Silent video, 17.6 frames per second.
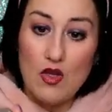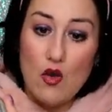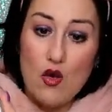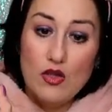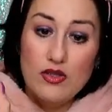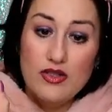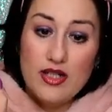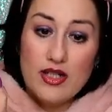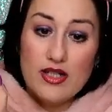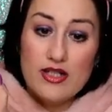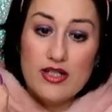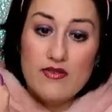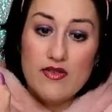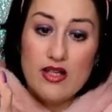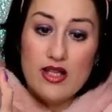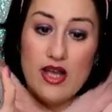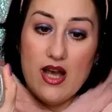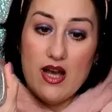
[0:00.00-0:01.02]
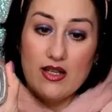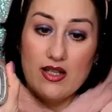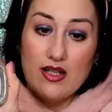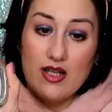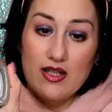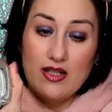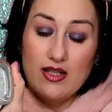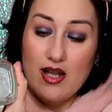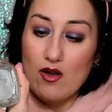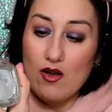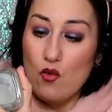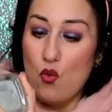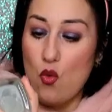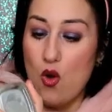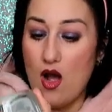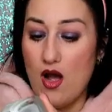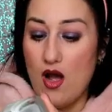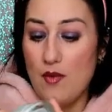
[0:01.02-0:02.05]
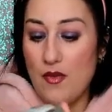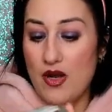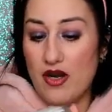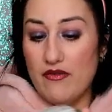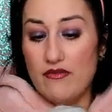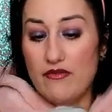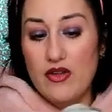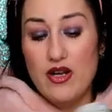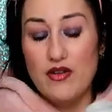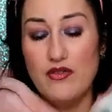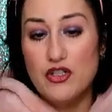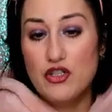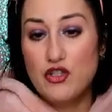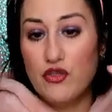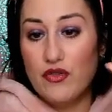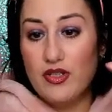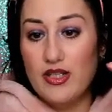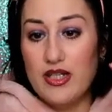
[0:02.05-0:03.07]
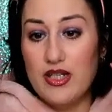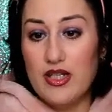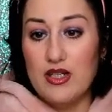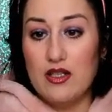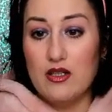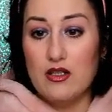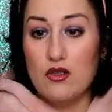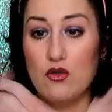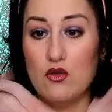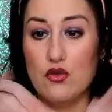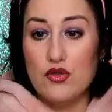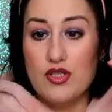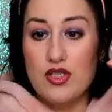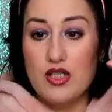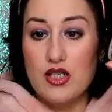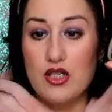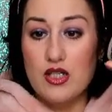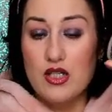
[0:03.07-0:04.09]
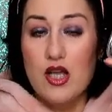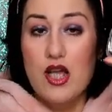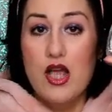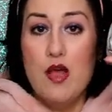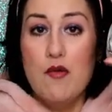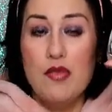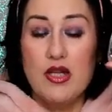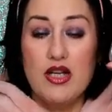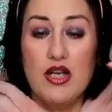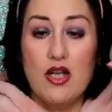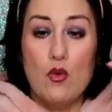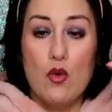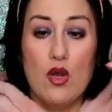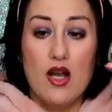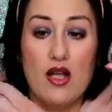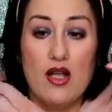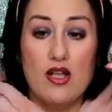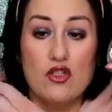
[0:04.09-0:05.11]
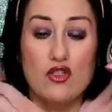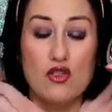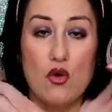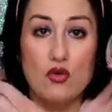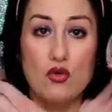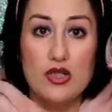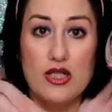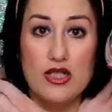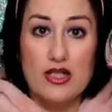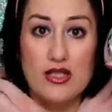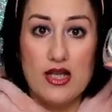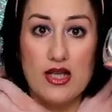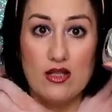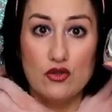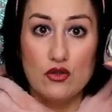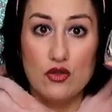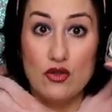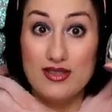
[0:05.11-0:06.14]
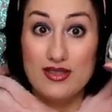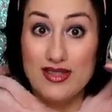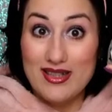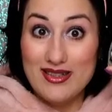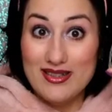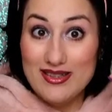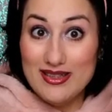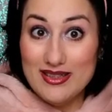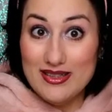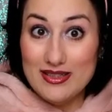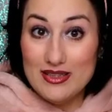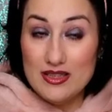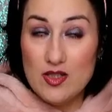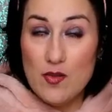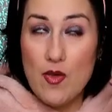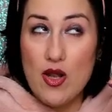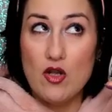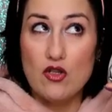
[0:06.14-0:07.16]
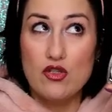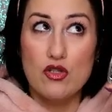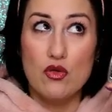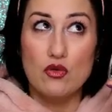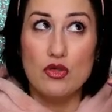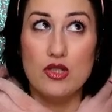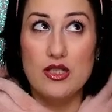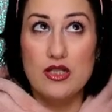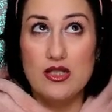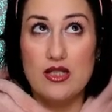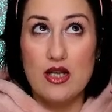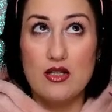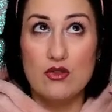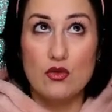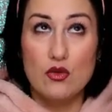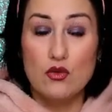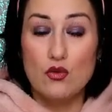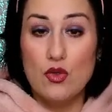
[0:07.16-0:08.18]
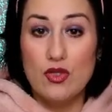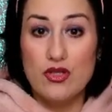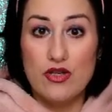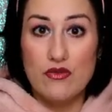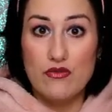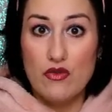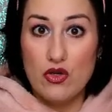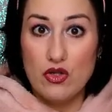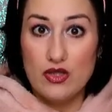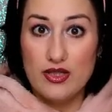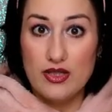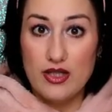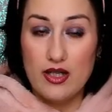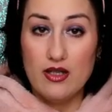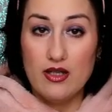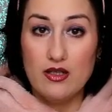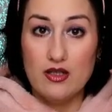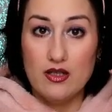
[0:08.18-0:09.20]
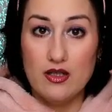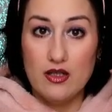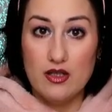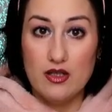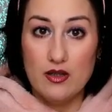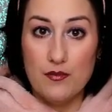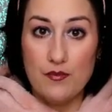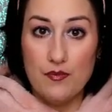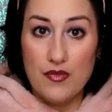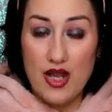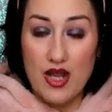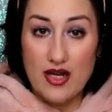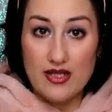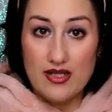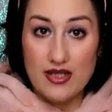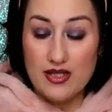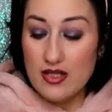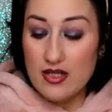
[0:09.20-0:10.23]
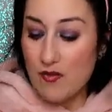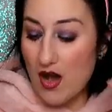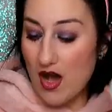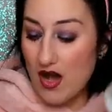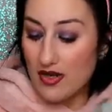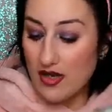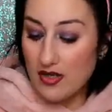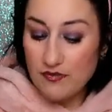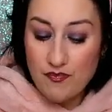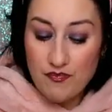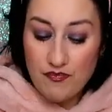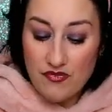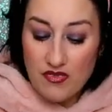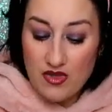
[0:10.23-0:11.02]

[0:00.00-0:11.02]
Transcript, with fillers: oltre che si vede anche da qua, ma la, ve la faccio vedere così, perché è quella che sto utilizzando tantissime, la sto utilizzando due o tre volte eh, alla settimana